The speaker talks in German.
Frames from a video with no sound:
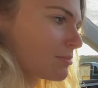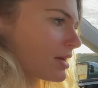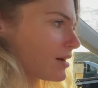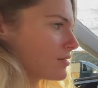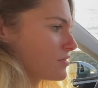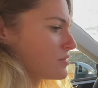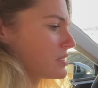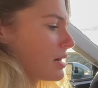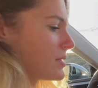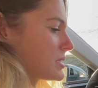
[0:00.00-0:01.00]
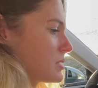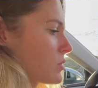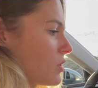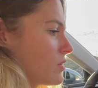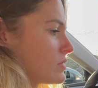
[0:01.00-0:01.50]
mehr, wie damals in
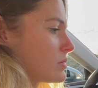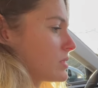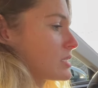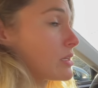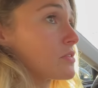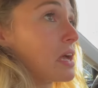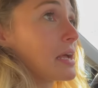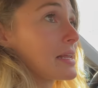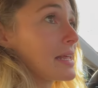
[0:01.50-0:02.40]
dem Golf, in dem ich dann fahren